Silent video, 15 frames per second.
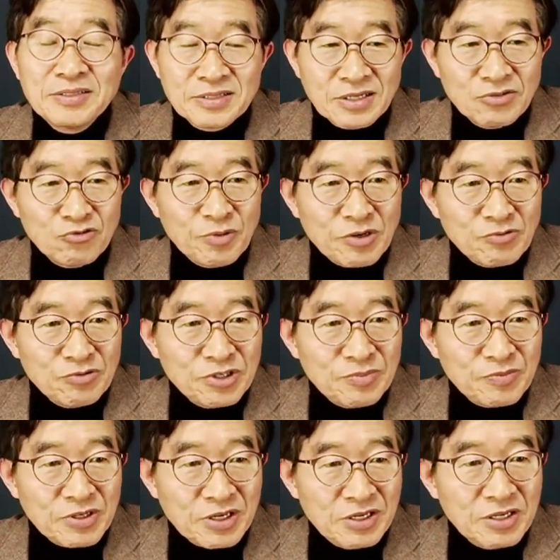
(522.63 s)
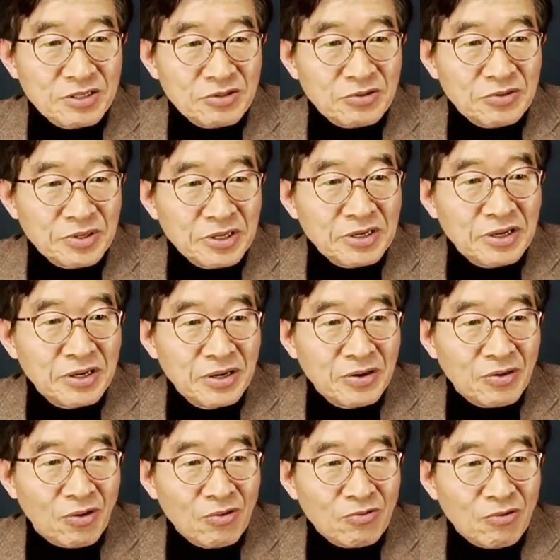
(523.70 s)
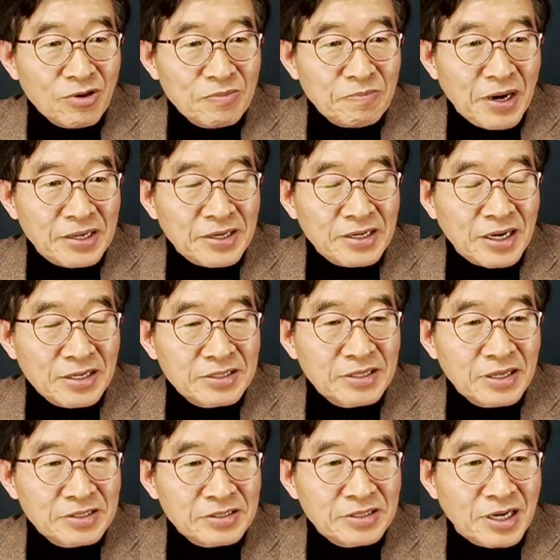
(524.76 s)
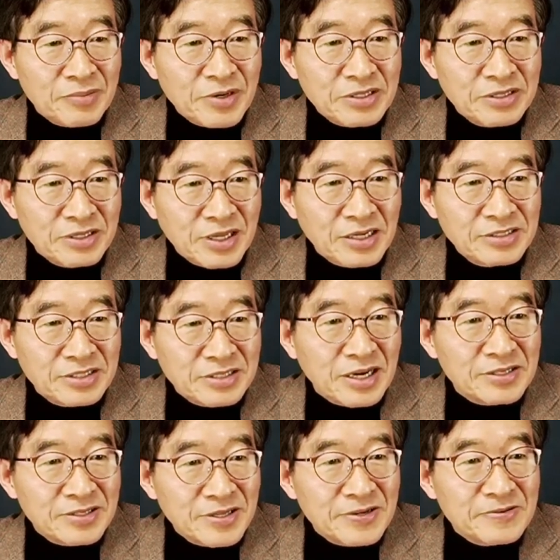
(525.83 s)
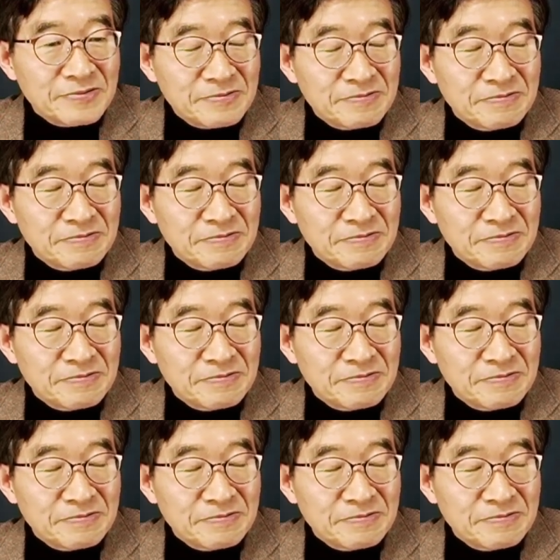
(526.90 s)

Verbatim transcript: 1997년도에 홍콩이 반환할 때 저는 아마 떠났을 것 같아요.